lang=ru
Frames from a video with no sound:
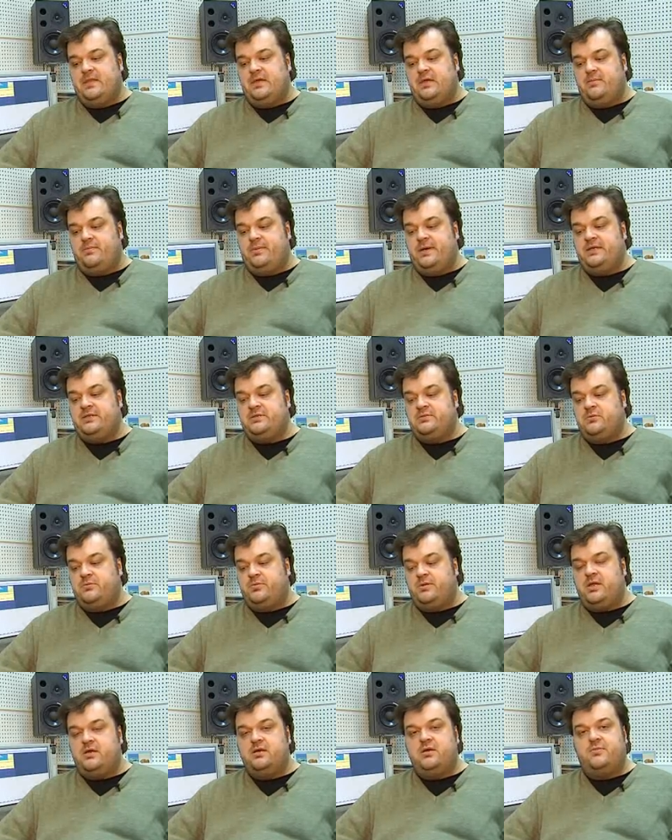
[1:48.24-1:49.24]
Э, поэтому
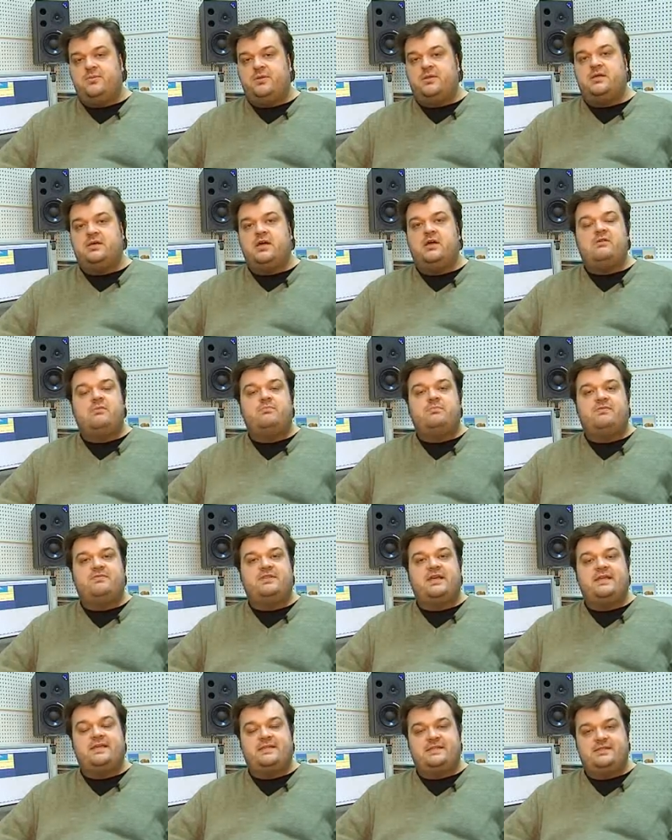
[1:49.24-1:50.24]
полагаю, предлагаю вам
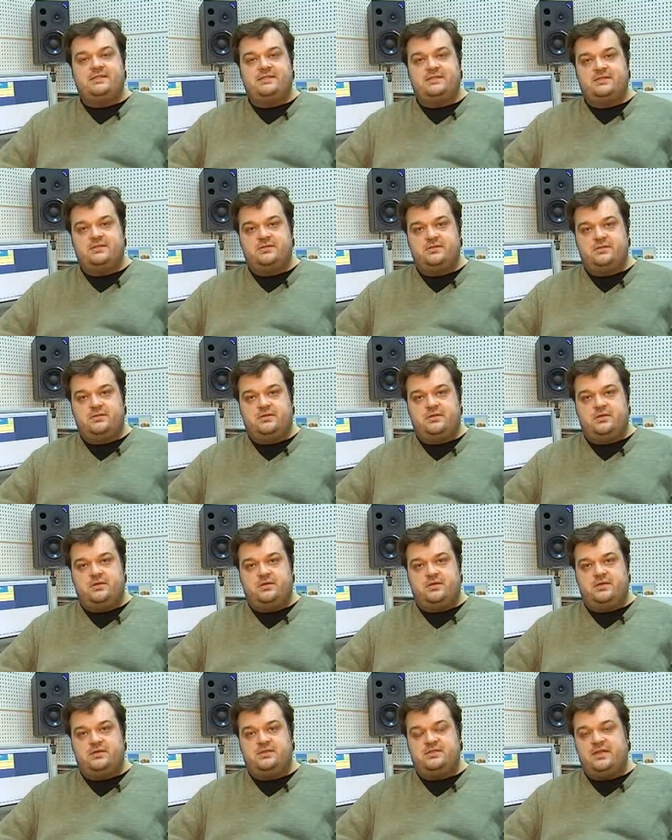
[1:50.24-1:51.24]
повторить
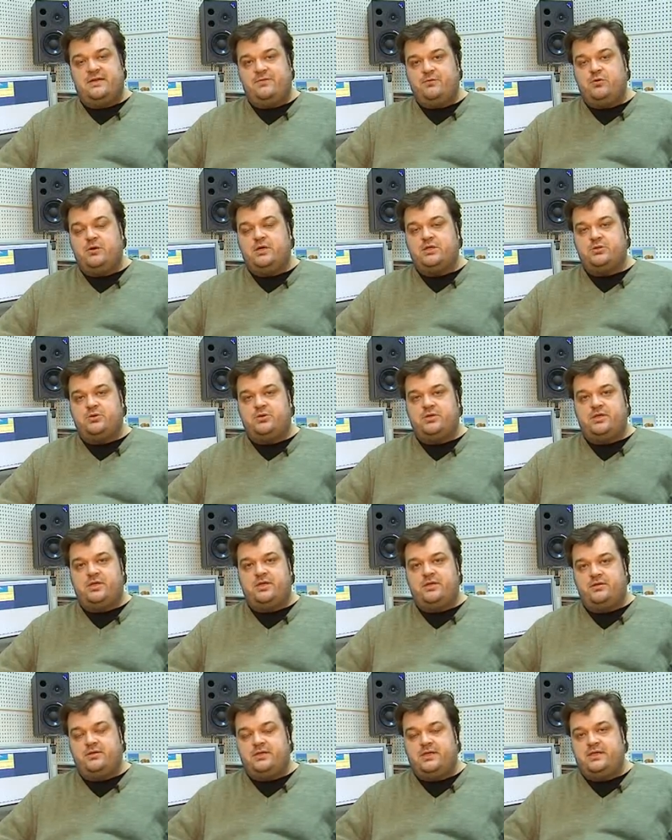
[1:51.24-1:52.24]
э, ставку, которую
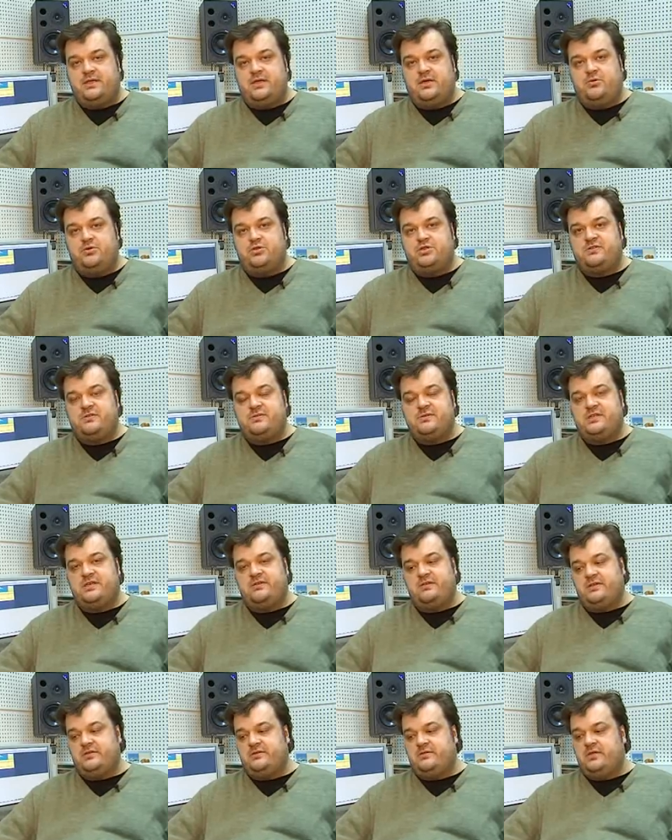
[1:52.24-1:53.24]
я на днях уже вам
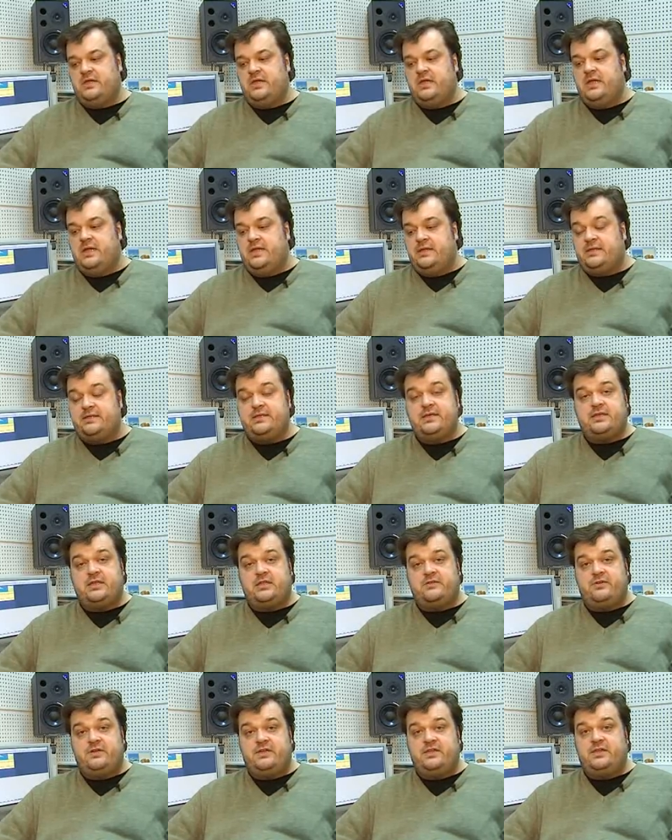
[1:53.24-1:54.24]
советовал. Тогда
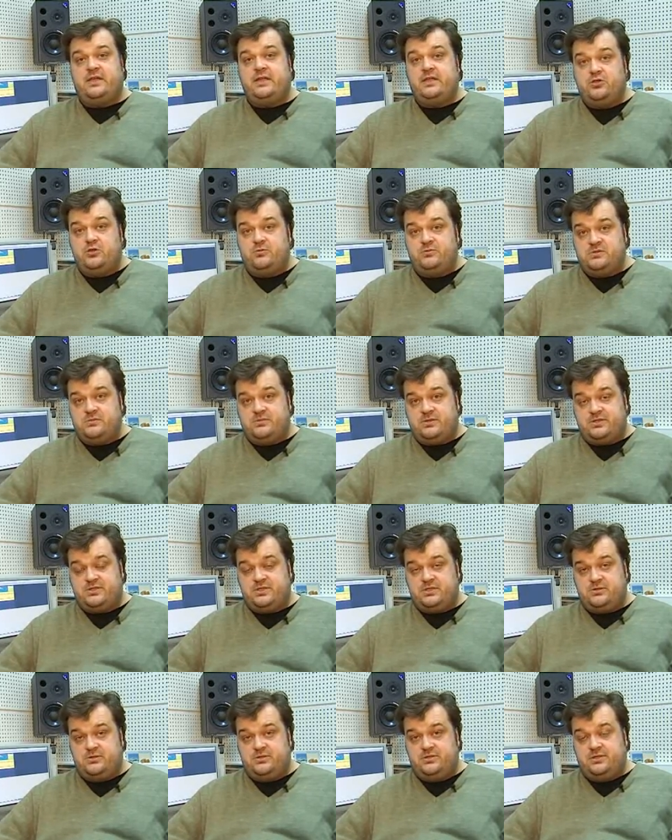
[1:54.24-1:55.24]
играл в Вальгидолит дома с
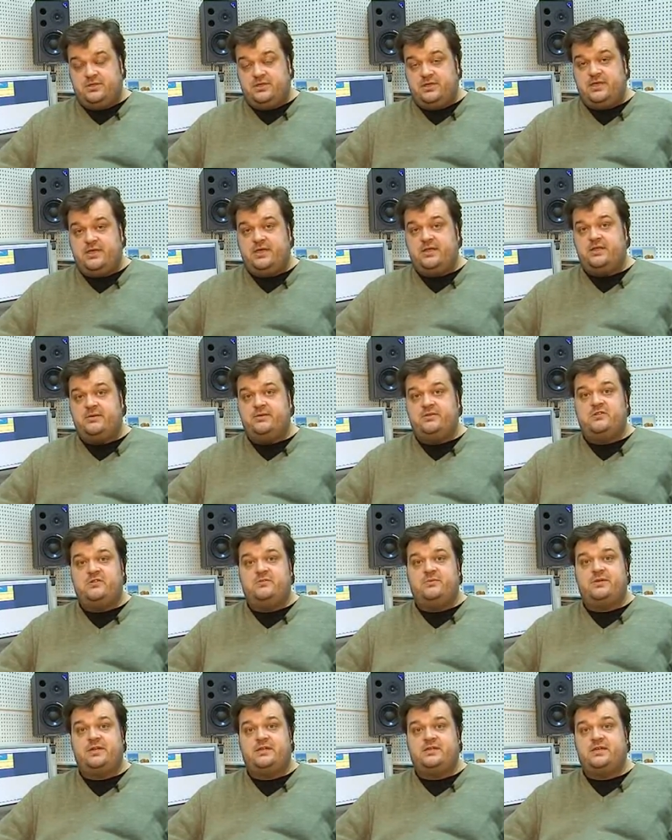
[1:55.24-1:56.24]
Барселоной. И я
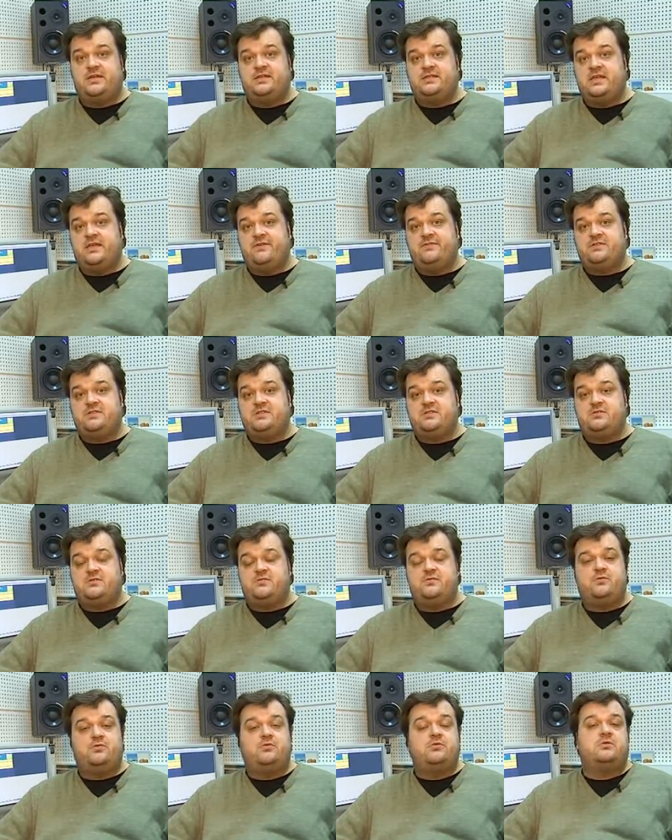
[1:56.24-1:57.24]
рекомендовал вам играть хозяев с,
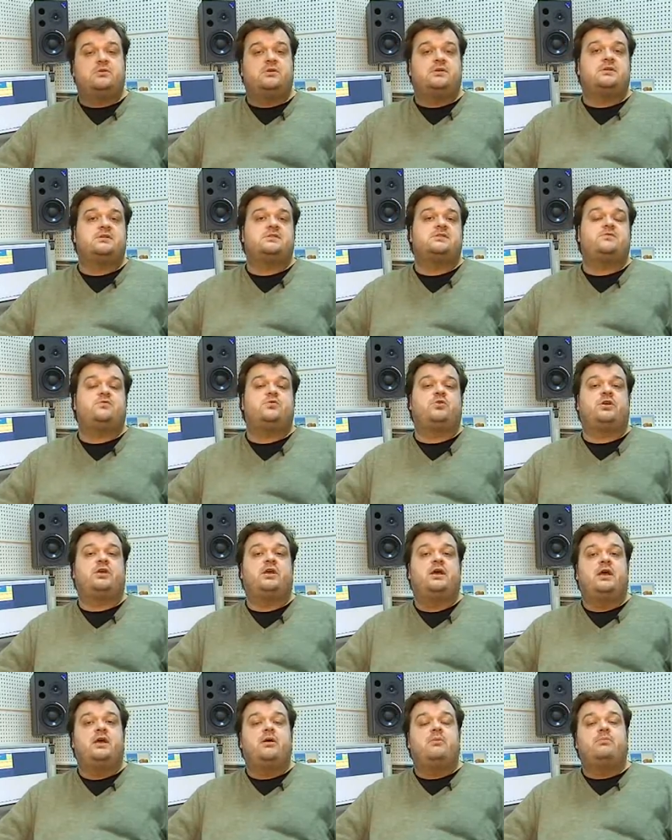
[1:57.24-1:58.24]
с
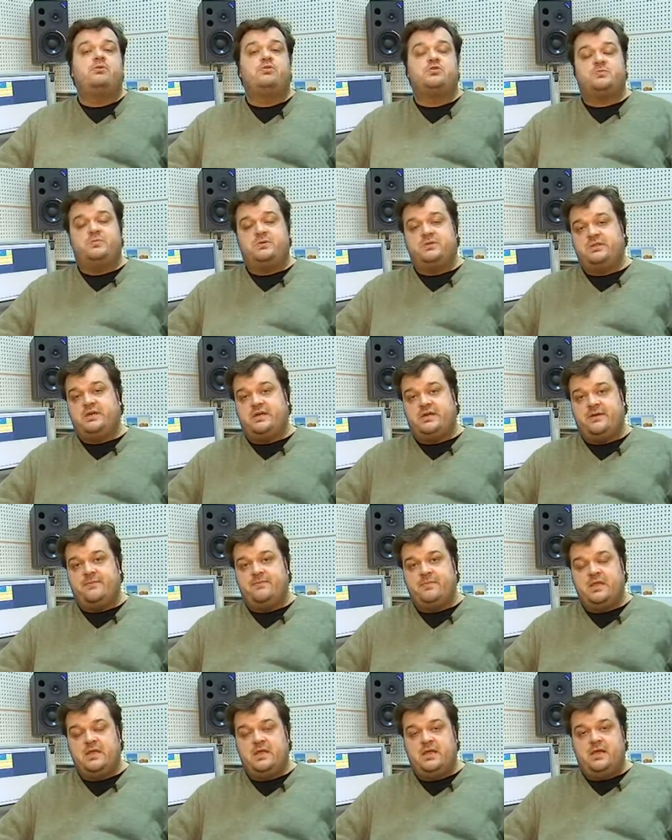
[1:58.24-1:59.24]
форой плюс полтора.
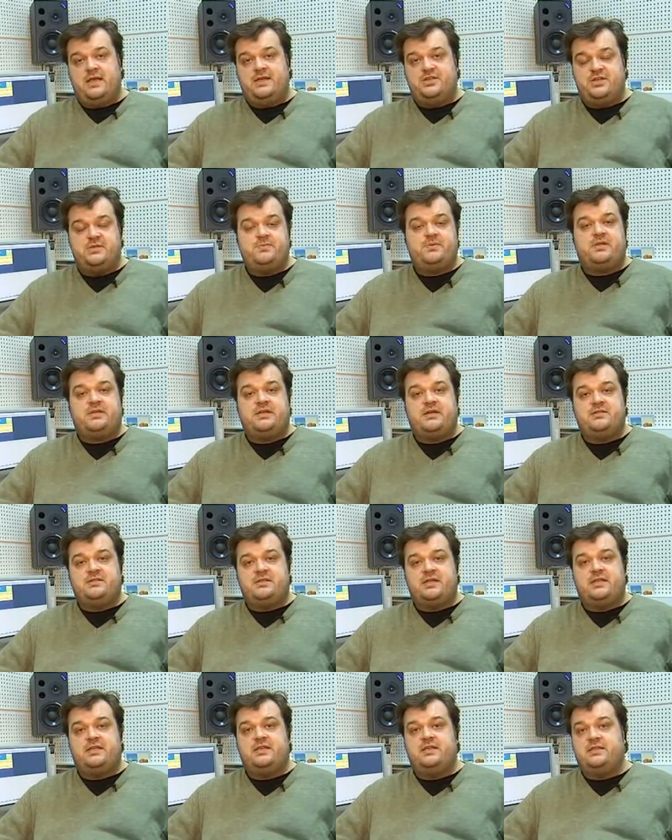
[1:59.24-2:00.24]
А сейчас предлагаю
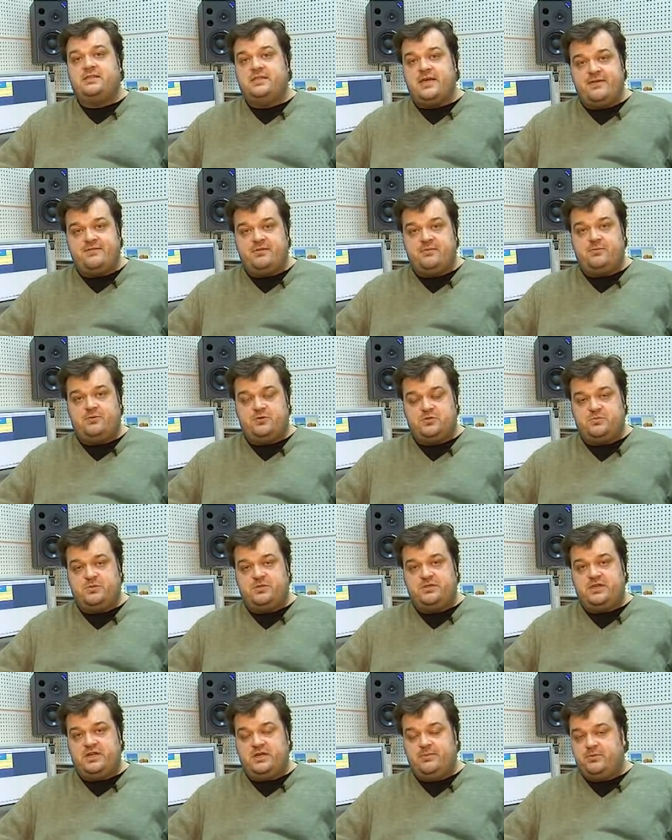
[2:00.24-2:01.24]
сыграть Хитафи плюс
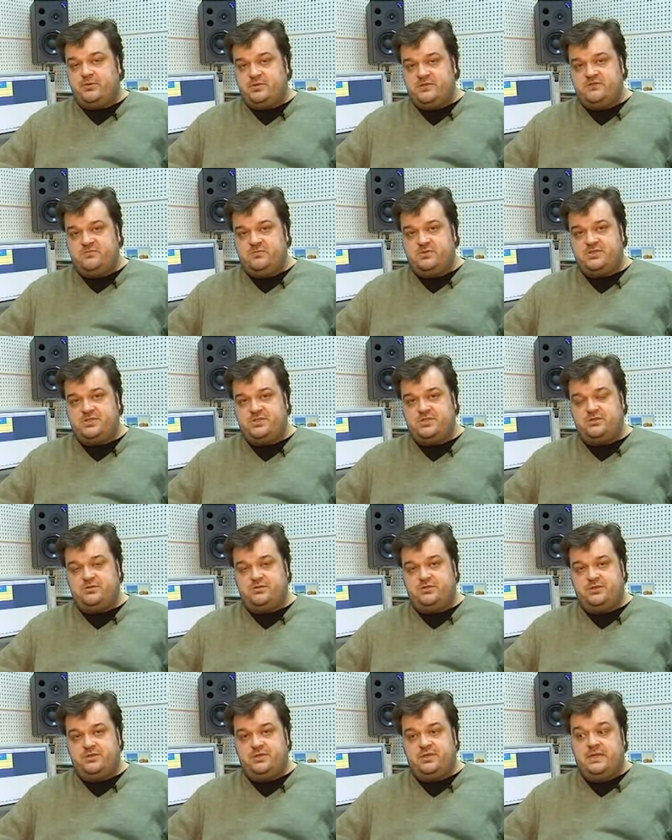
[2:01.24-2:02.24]
полтора против
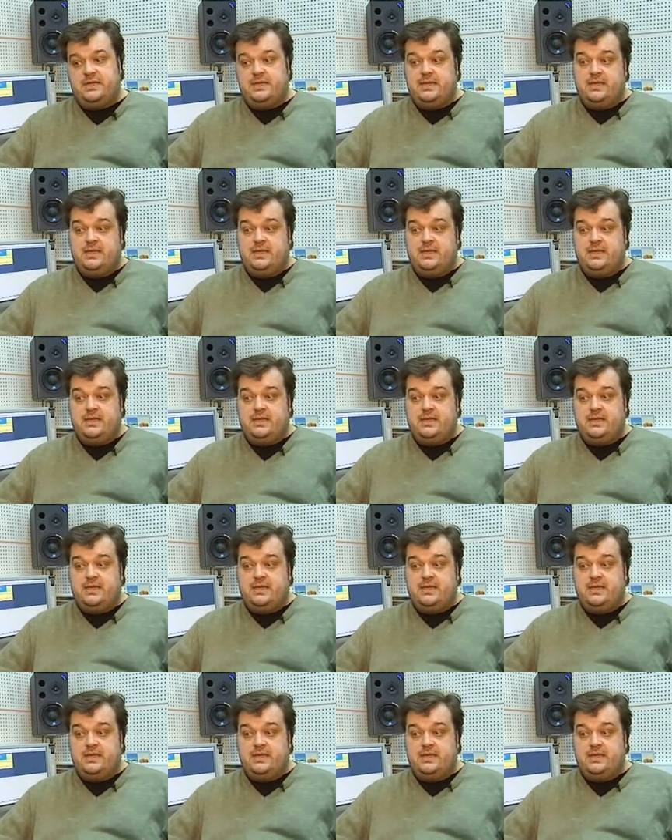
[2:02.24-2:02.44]
Барселоны.